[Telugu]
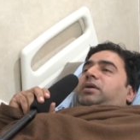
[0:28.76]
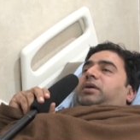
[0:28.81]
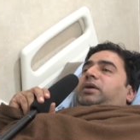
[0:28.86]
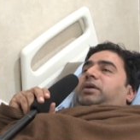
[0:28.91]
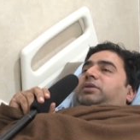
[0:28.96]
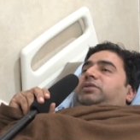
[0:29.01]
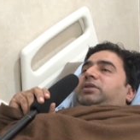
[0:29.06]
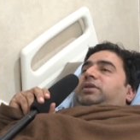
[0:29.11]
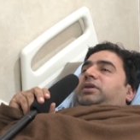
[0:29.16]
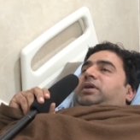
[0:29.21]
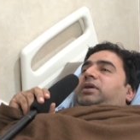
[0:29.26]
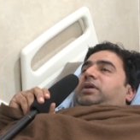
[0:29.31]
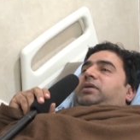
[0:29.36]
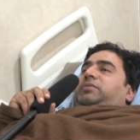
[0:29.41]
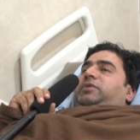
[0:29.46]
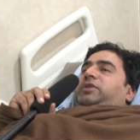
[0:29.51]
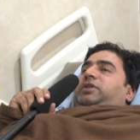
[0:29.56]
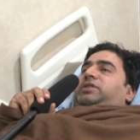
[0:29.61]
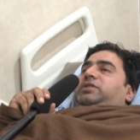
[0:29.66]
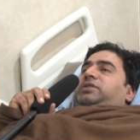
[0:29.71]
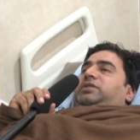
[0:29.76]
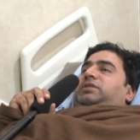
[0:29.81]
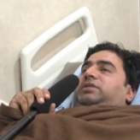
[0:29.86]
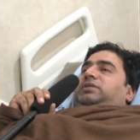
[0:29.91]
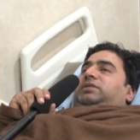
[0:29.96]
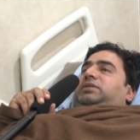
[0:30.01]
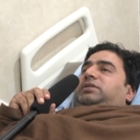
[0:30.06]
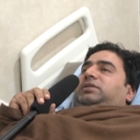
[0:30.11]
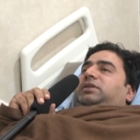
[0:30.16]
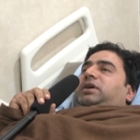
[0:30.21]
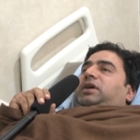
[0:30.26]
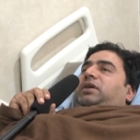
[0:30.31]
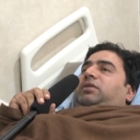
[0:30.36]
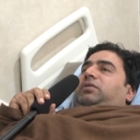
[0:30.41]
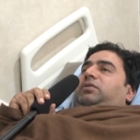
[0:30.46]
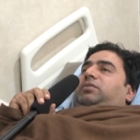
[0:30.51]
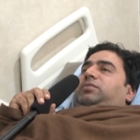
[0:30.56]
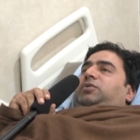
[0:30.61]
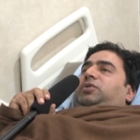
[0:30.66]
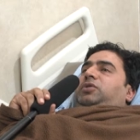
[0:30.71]
యాక్చువల్గా రామకృష్ణ సార్ని
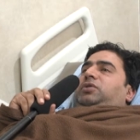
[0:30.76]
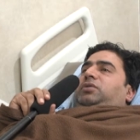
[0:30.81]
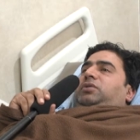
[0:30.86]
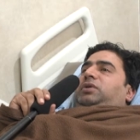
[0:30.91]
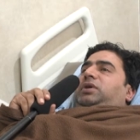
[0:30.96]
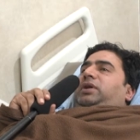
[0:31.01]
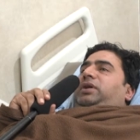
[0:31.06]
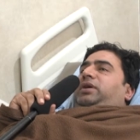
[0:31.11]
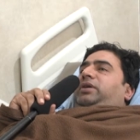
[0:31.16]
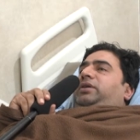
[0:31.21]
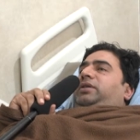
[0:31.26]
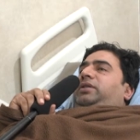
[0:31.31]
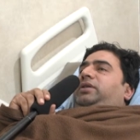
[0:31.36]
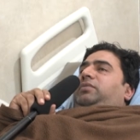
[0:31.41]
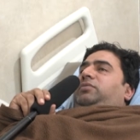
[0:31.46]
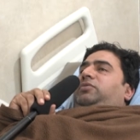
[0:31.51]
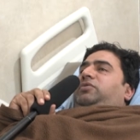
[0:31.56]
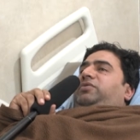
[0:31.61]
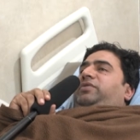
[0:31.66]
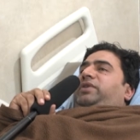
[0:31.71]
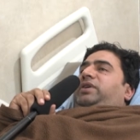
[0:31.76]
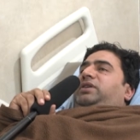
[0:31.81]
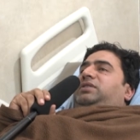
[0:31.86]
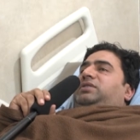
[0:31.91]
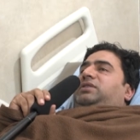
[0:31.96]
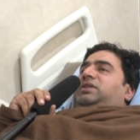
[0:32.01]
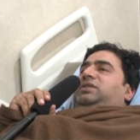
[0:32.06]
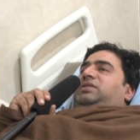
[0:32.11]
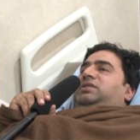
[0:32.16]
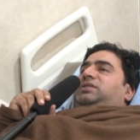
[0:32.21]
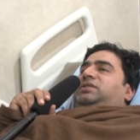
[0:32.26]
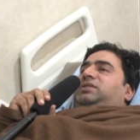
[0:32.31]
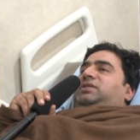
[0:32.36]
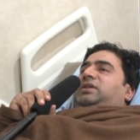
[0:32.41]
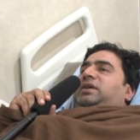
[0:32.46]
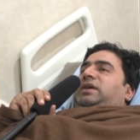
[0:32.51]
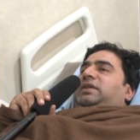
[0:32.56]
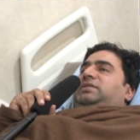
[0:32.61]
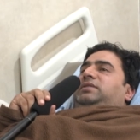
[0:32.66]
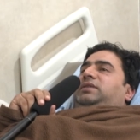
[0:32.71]
కలవకముందు కూడా నేను ఇద్దరు ముగ్గురు వేరే
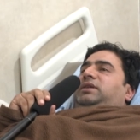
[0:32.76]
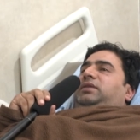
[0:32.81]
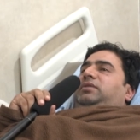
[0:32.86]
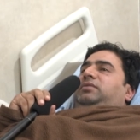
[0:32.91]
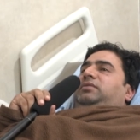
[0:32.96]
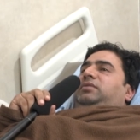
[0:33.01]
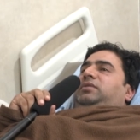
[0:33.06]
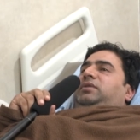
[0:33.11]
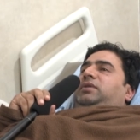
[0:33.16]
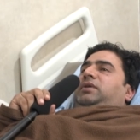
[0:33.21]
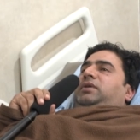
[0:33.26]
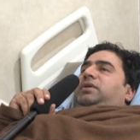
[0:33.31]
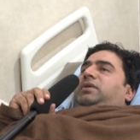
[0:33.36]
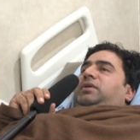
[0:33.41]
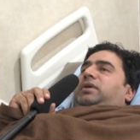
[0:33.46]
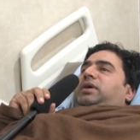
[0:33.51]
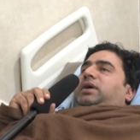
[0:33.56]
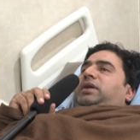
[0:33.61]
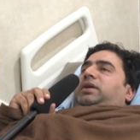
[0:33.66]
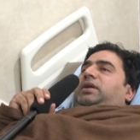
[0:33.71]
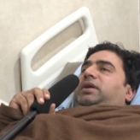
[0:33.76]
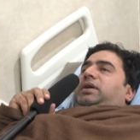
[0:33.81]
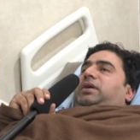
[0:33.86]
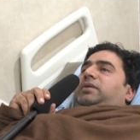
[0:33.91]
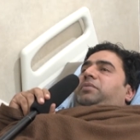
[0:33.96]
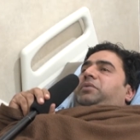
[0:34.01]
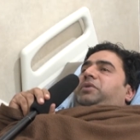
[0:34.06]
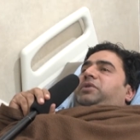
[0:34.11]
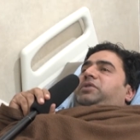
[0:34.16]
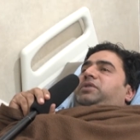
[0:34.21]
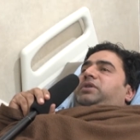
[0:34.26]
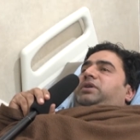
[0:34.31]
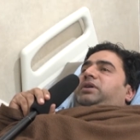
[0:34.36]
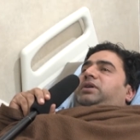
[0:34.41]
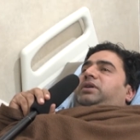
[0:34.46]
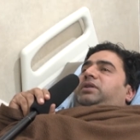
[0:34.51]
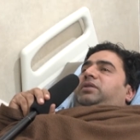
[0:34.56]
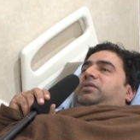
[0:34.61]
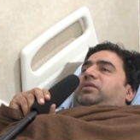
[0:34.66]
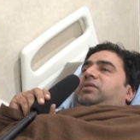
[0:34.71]
సర్జన్స్ని కలిశాను కానీ రామకృష్ణ
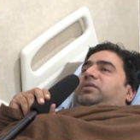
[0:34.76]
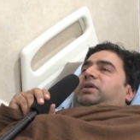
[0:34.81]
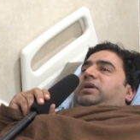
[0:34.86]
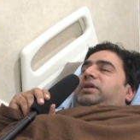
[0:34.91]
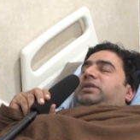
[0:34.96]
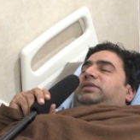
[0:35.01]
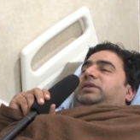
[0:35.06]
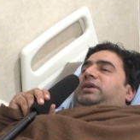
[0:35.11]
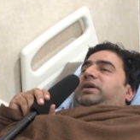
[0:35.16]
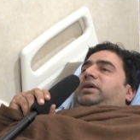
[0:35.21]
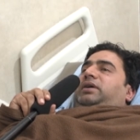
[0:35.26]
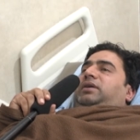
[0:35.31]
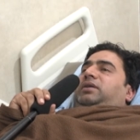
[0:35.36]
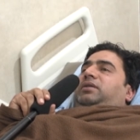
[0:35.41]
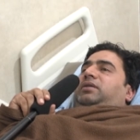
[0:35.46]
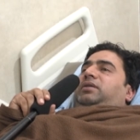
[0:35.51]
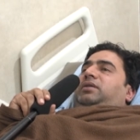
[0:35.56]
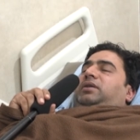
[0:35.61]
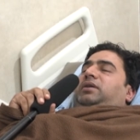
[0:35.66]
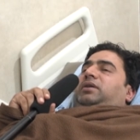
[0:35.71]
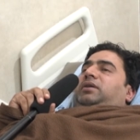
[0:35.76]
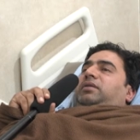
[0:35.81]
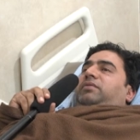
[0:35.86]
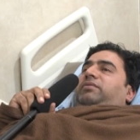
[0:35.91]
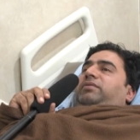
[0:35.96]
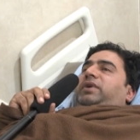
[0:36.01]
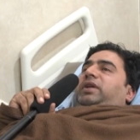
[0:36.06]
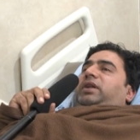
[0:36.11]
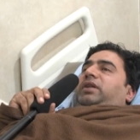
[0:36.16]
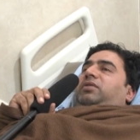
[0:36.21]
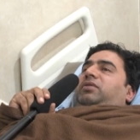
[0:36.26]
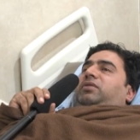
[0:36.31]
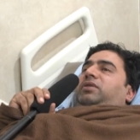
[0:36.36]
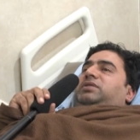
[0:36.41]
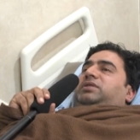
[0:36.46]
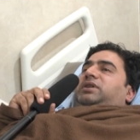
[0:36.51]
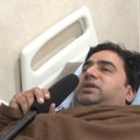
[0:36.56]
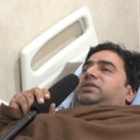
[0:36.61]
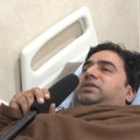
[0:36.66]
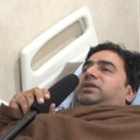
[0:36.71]
గారితో కలిశాక వీరితో
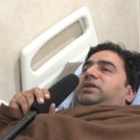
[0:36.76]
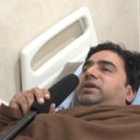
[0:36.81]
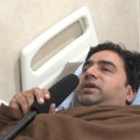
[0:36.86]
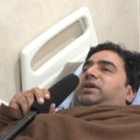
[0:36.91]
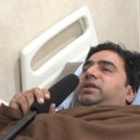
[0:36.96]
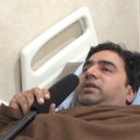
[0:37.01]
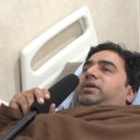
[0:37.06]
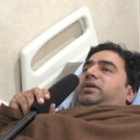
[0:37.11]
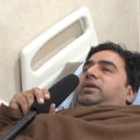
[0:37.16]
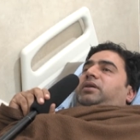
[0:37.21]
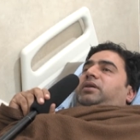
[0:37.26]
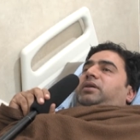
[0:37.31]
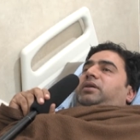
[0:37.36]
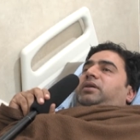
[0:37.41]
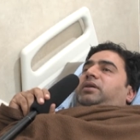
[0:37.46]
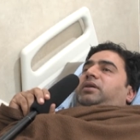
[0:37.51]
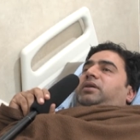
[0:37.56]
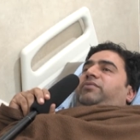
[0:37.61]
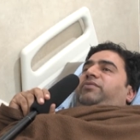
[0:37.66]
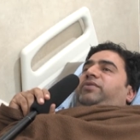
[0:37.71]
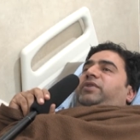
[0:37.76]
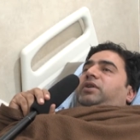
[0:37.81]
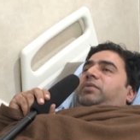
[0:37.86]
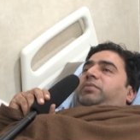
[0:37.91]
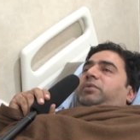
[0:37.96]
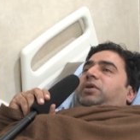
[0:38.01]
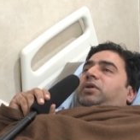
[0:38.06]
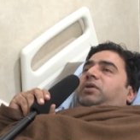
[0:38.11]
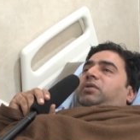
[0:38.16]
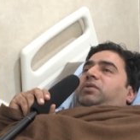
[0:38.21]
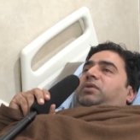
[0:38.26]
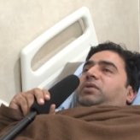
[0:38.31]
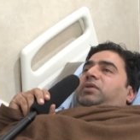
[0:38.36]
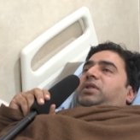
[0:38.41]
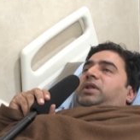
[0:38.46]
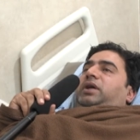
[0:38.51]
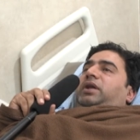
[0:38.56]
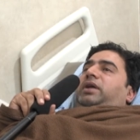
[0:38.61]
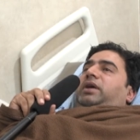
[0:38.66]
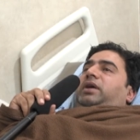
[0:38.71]
సర్జరీ అయితే కంఫర్టబుల్గా
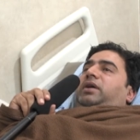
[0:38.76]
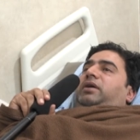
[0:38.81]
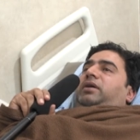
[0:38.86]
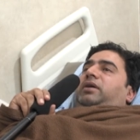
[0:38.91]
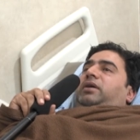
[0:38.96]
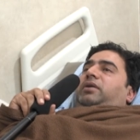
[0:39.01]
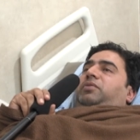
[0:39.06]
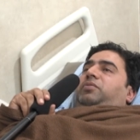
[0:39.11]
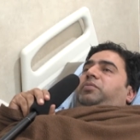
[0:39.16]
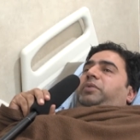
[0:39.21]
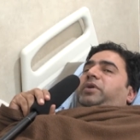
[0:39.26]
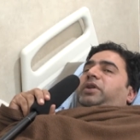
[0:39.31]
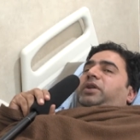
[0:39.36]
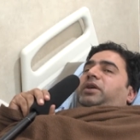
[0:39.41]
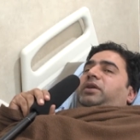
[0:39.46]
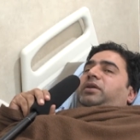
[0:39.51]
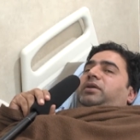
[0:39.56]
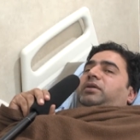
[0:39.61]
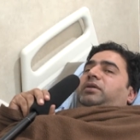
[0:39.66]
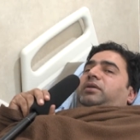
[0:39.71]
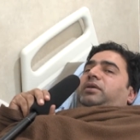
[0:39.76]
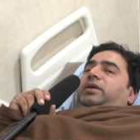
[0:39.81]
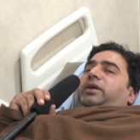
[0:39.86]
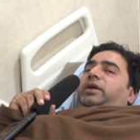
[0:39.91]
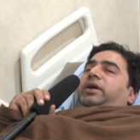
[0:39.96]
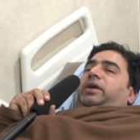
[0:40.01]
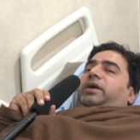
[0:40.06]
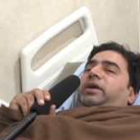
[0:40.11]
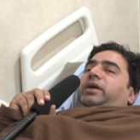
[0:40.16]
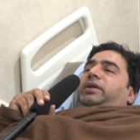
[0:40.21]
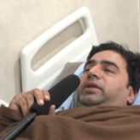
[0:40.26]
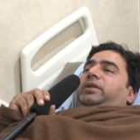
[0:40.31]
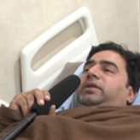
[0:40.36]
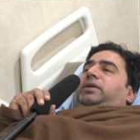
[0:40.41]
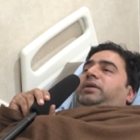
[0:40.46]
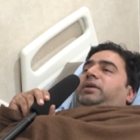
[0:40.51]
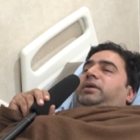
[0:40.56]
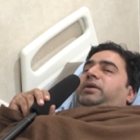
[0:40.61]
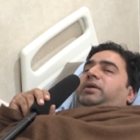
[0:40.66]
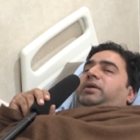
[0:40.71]
ఉంటుందని ఒపీనియన్ క్రియేట్ అయ్యింది